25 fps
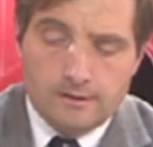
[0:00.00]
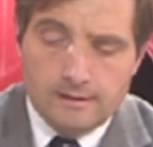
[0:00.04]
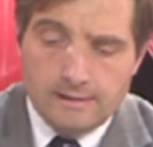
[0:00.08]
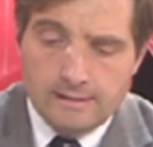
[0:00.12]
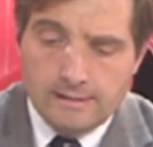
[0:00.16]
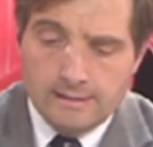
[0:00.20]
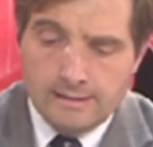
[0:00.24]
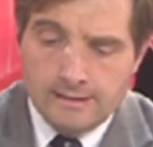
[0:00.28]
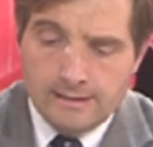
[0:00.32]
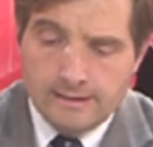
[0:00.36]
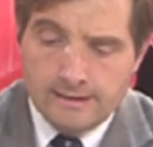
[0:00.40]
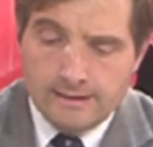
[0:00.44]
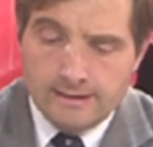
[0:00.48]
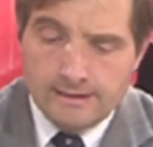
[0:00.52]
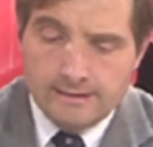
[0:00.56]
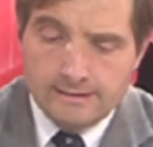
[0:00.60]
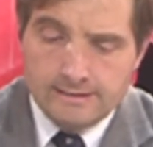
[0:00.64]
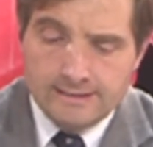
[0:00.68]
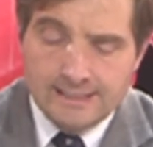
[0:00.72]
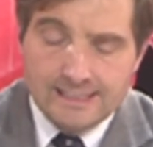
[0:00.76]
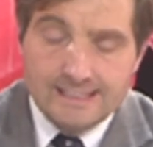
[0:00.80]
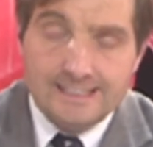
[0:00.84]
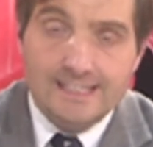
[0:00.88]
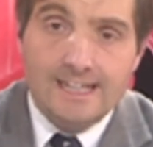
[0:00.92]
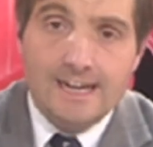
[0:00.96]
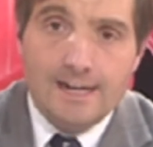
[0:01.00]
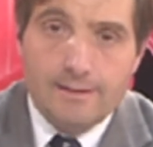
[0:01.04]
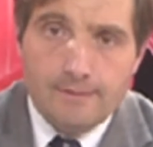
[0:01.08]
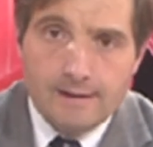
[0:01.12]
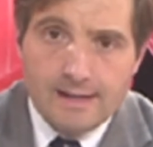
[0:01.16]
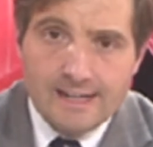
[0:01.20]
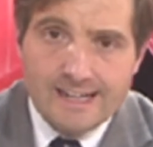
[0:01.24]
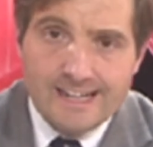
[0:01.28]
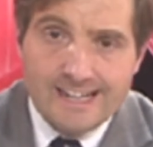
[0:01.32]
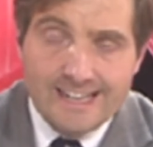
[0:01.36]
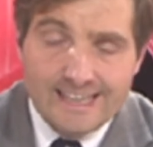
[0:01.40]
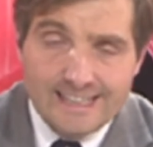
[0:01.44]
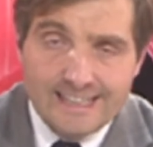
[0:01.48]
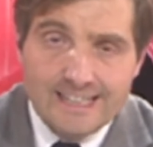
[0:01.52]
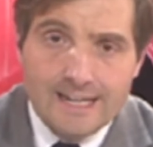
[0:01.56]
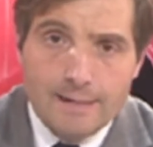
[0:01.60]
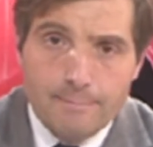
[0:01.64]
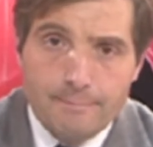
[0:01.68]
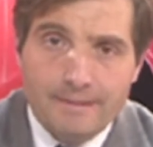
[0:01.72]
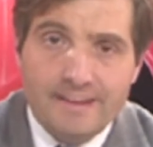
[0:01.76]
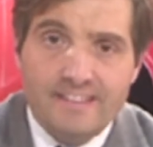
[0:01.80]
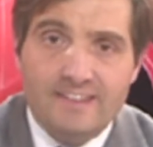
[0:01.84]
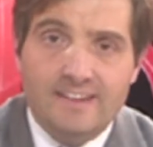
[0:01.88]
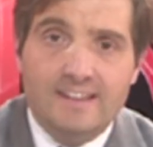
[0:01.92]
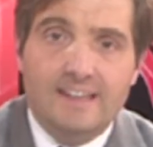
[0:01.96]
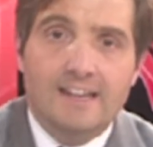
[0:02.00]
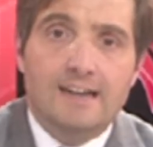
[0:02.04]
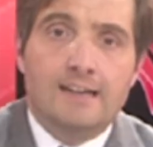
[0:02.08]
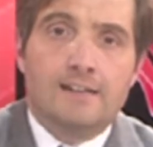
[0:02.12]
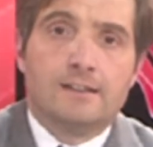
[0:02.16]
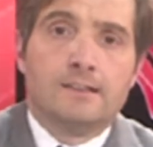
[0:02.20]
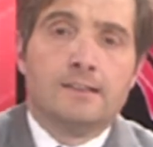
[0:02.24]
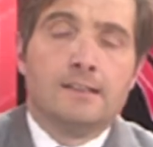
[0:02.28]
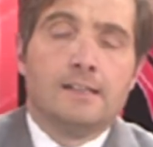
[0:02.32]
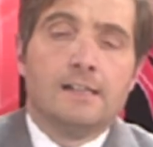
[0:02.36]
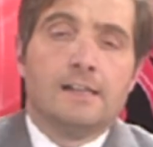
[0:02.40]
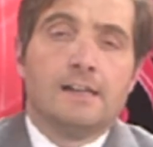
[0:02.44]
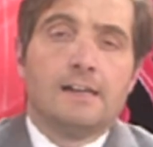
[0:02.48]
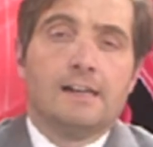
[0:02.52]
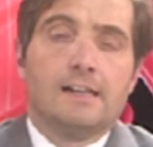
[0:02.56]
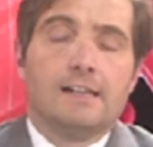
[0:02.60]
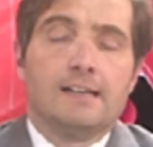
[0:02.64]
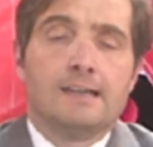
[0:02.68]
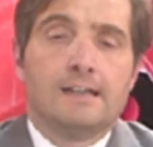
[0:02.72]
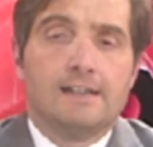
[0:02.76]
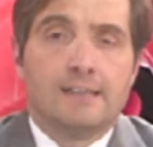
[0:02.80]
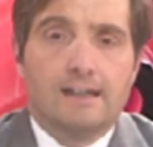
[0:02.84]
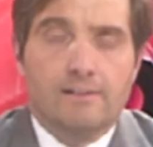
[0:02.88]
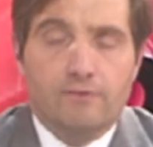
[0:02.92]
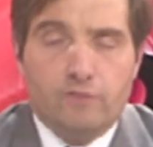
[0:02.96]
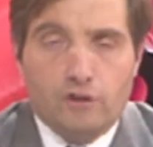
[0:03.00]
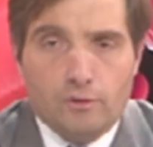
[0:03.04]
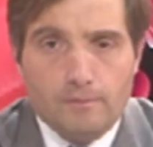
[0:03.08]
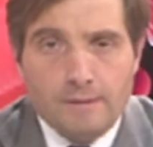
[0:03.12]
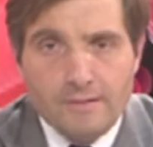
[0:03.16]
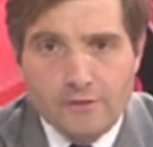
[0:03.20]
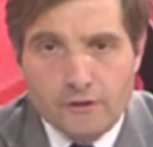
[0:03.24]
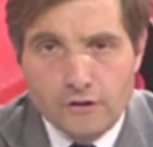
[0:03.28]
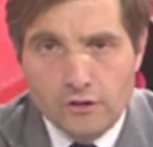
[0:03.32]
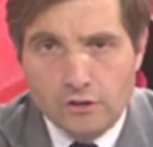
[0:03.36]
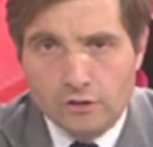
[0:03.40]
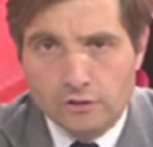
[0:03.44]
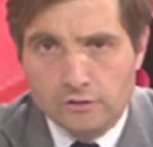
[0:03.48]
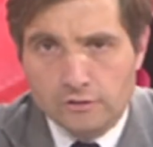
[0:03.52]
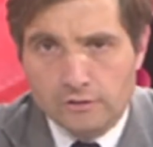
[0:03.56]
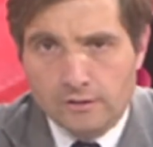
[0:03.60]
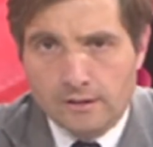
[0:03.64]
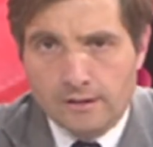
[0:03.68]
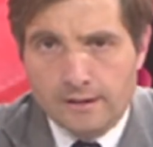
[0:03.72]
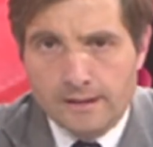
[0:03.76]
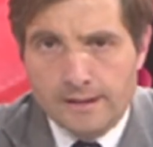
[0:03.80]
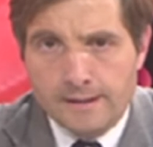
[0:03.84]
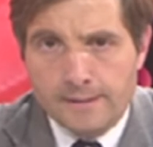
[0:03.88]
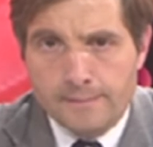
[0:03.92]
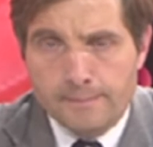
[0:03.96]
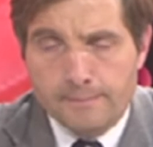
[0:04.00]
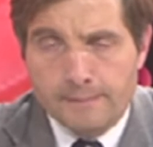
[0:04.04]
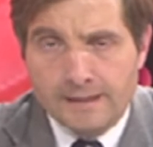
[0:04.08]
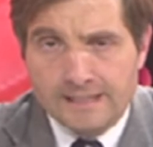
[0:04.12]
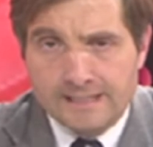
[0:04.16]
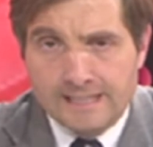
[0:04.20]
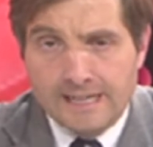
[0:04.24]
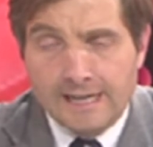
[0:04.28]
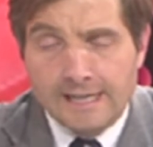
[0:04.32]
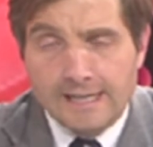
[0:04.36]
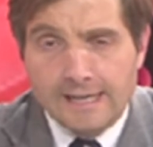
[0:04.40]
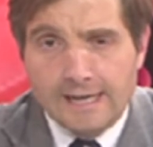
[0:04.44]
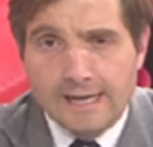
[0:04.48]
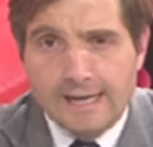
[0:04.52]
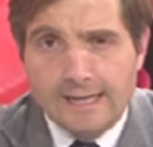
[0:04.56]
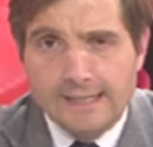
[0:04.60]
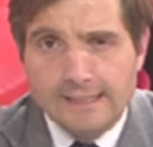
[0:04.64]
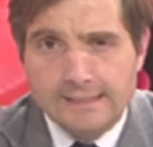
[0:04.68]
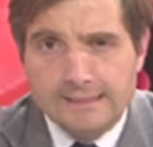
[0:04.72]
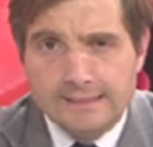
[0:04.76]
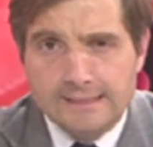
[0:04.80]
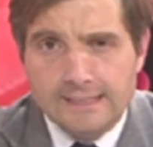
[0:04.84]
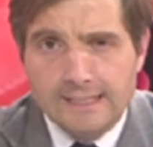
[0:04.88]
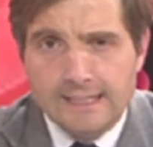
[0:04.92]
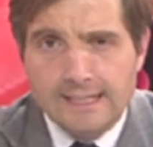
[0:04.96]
eh, deseaba, quería, pedía eh, la formación en Vasca. A este